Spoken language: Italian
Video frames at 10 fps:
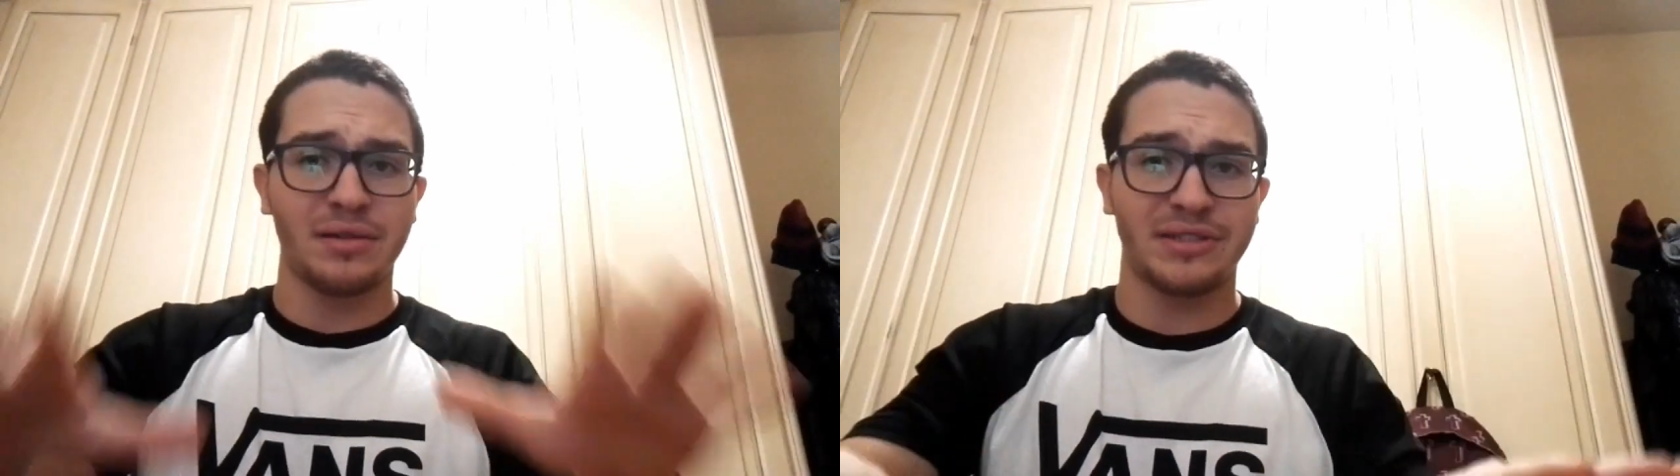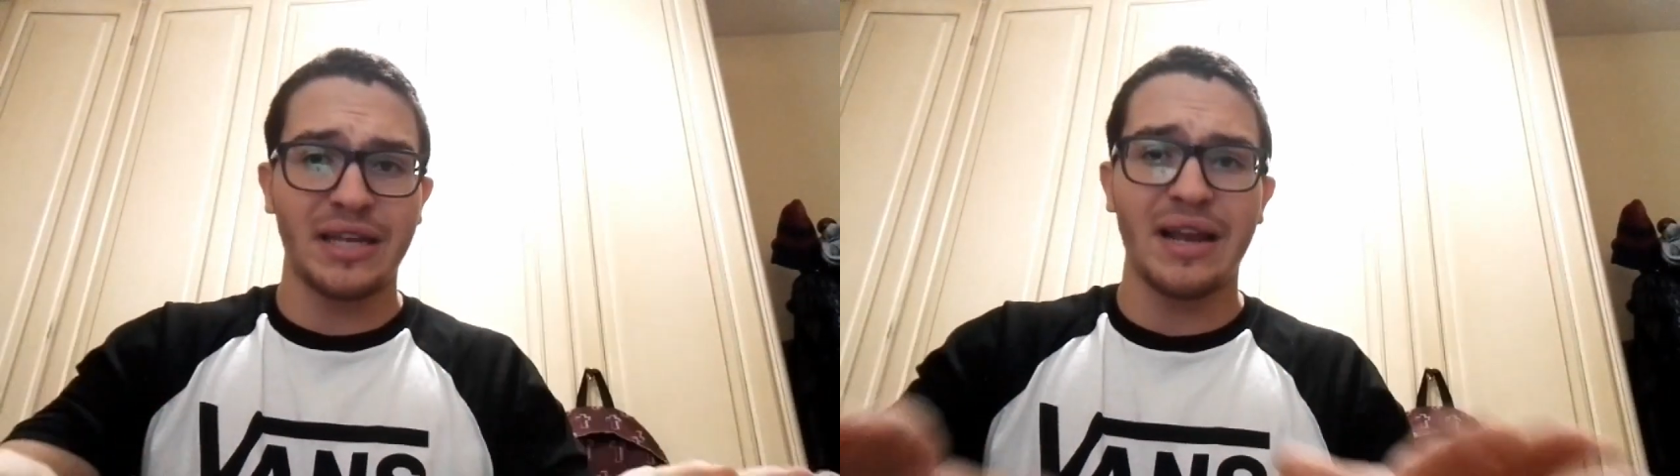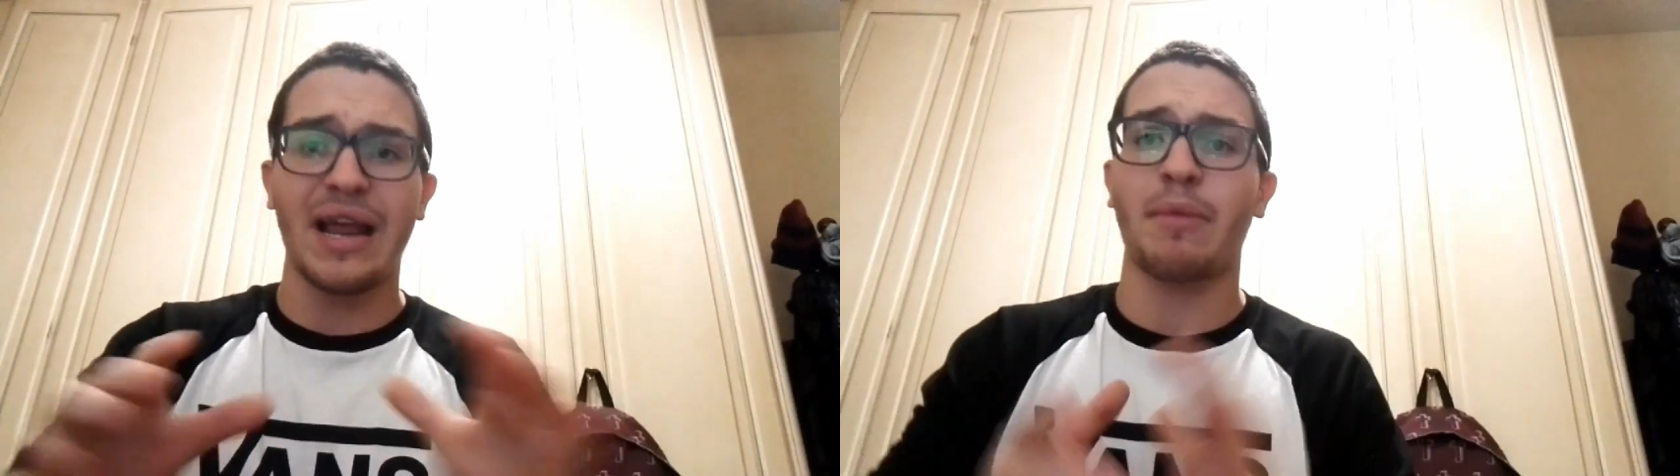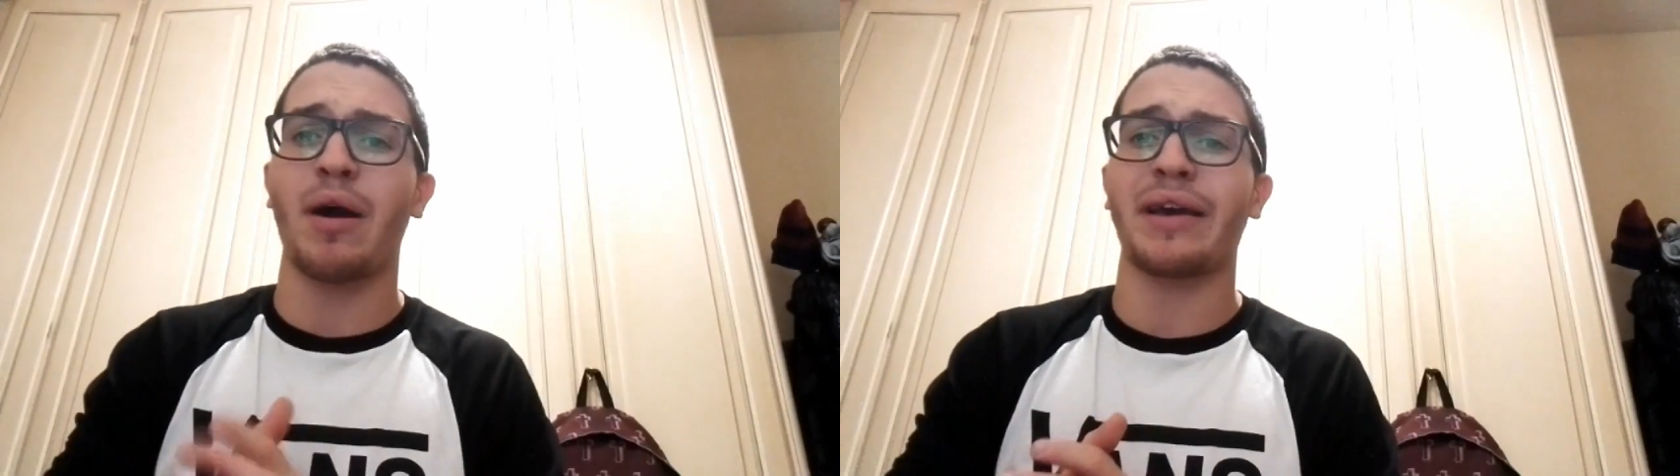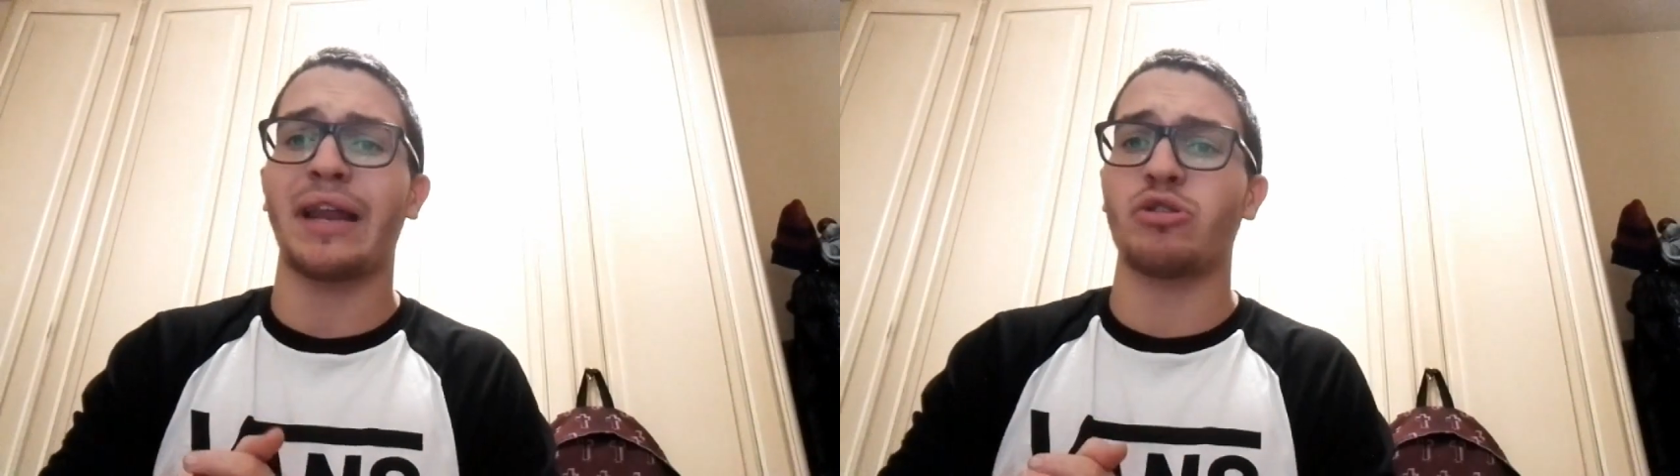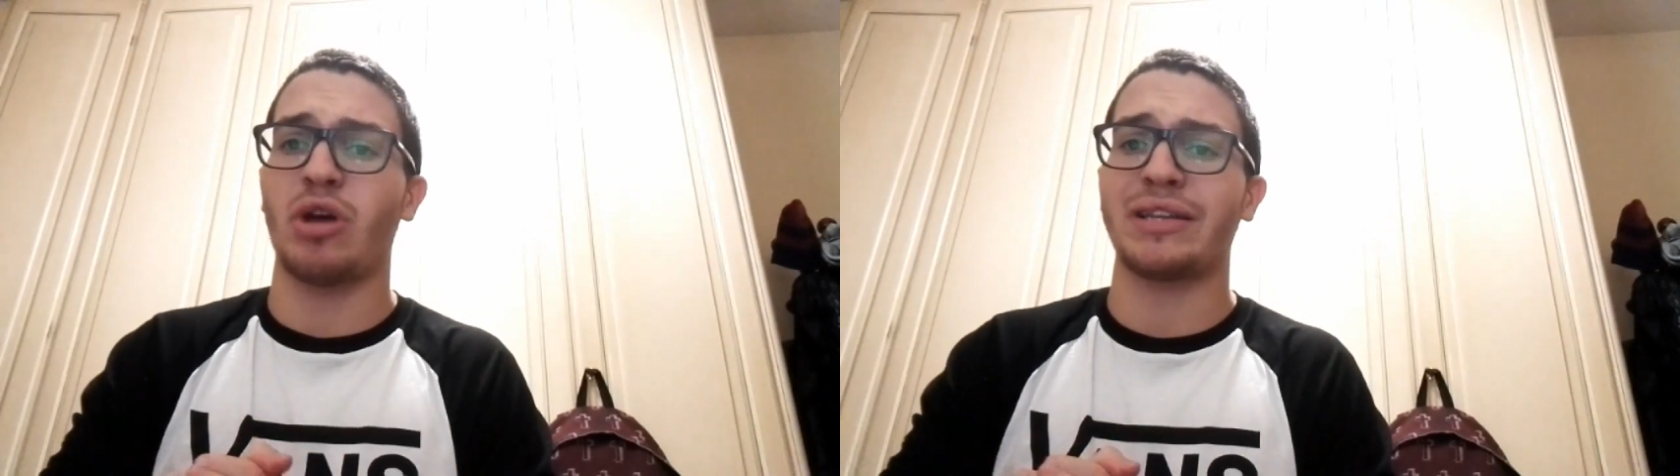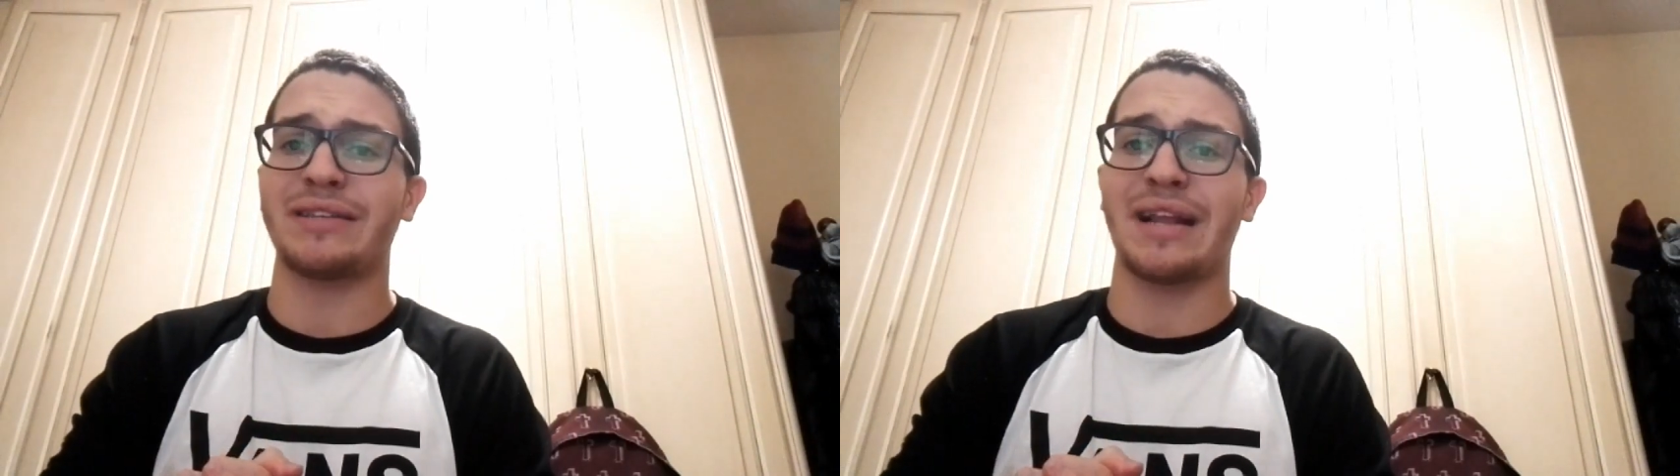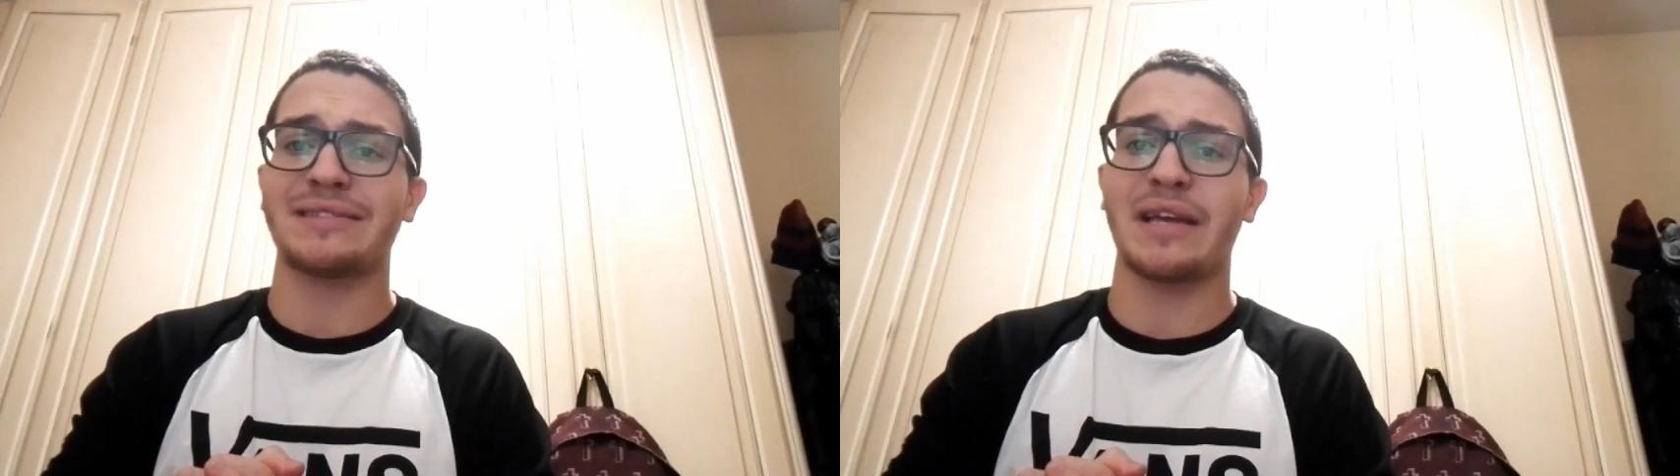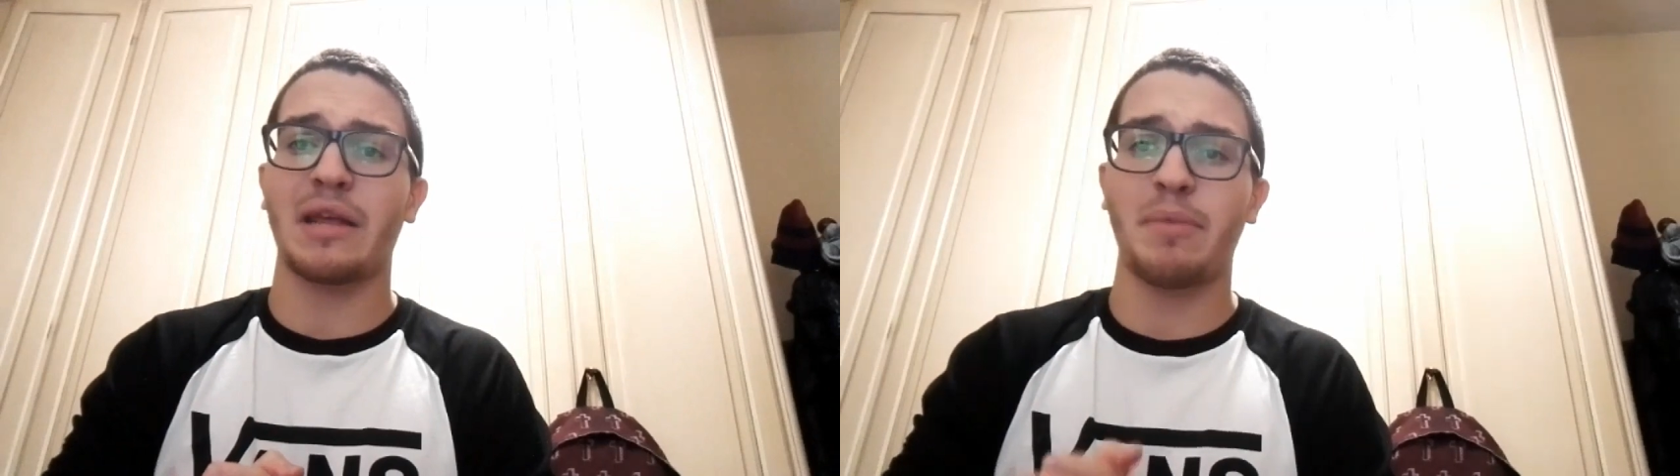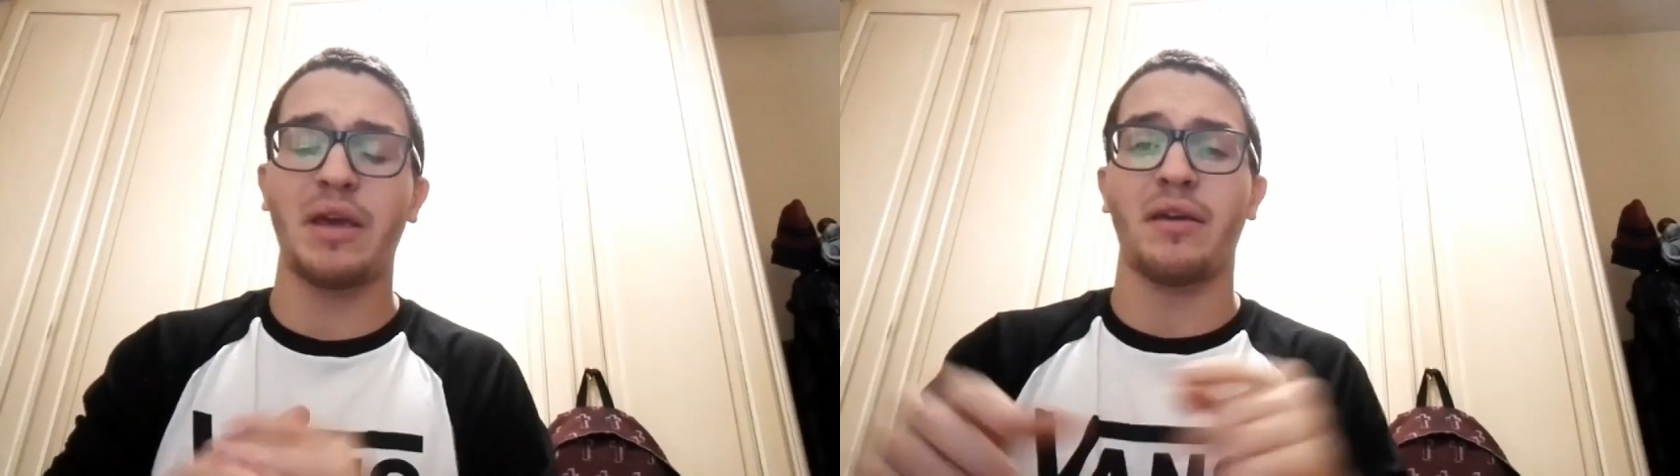Segnaliamo anche i risultati della
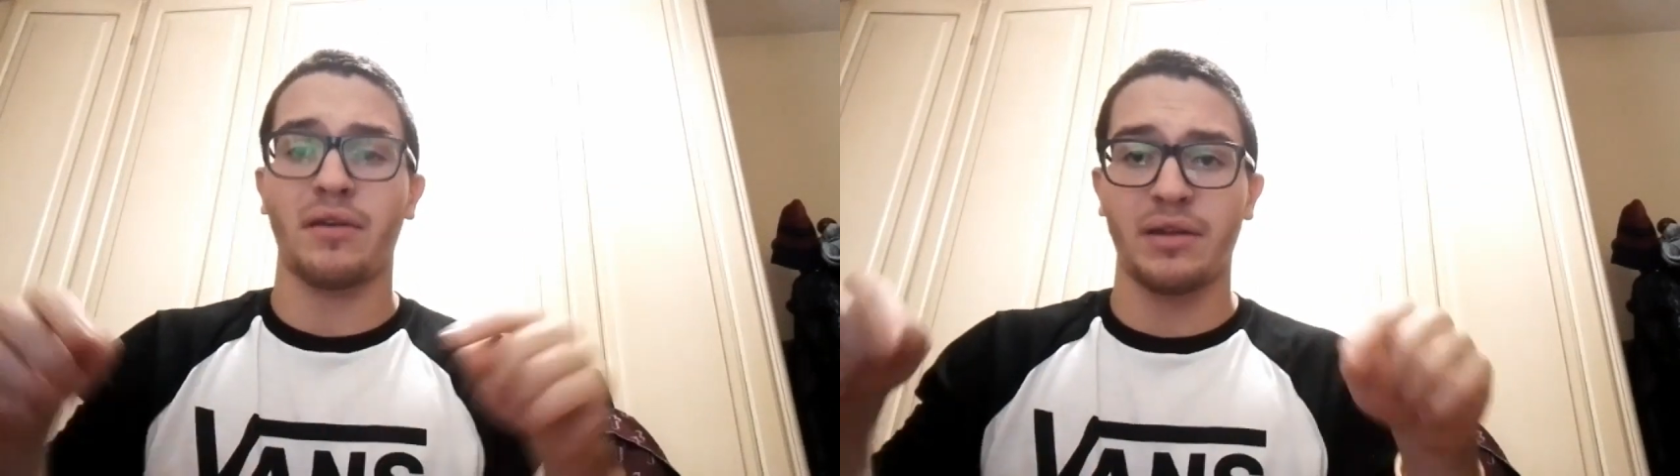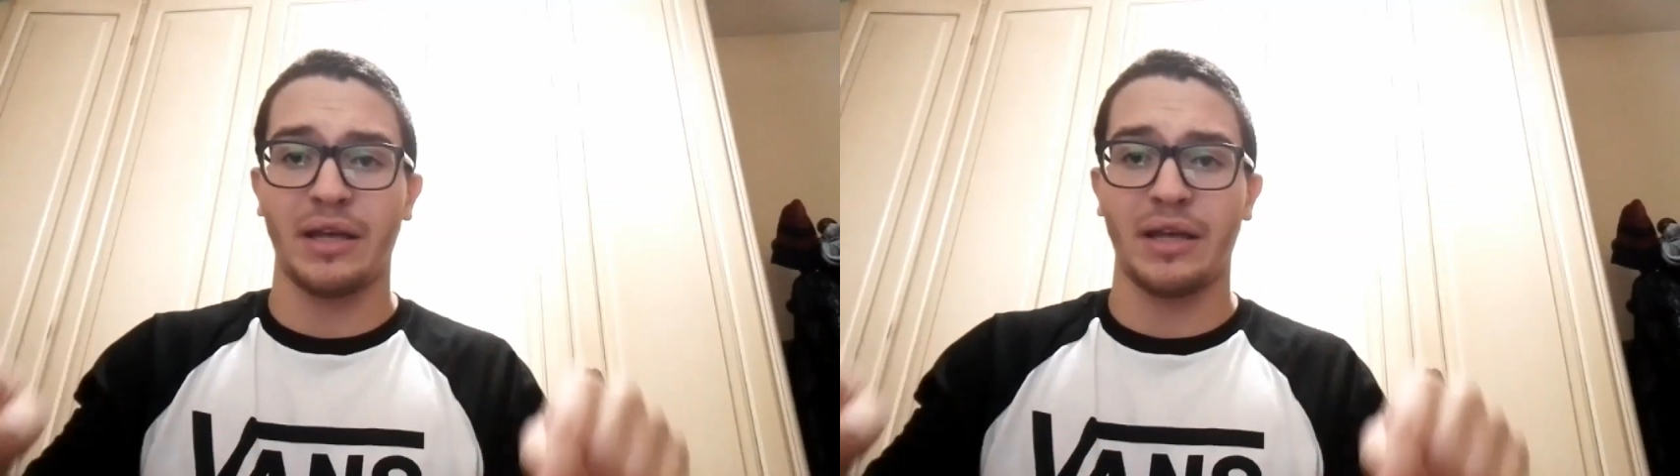Serie B,